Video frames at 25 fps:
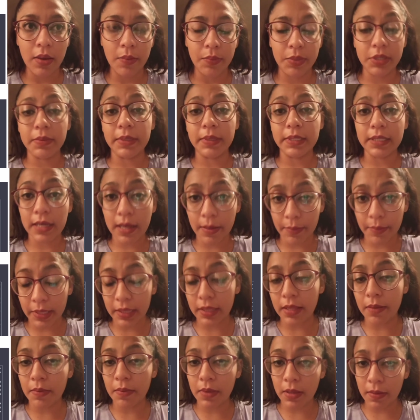pues
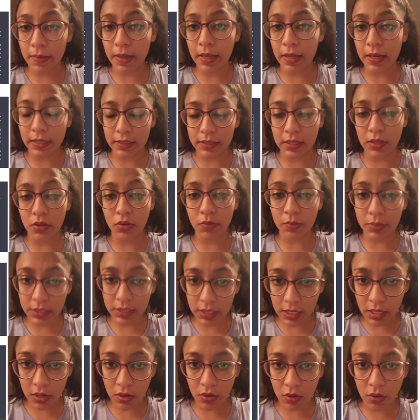básicamente vive en ese
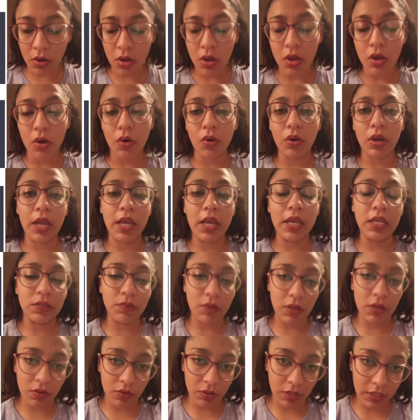domicilio o que es
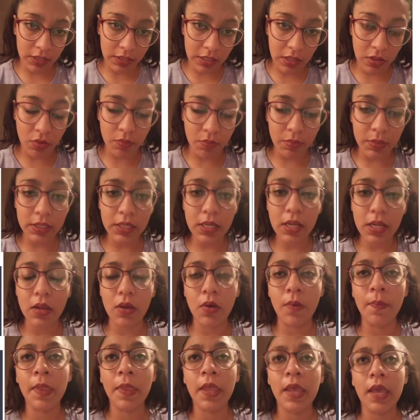dueño de ese
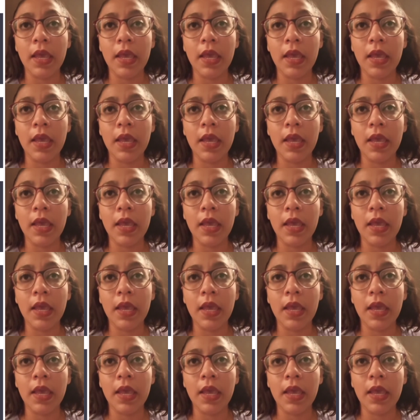domicilio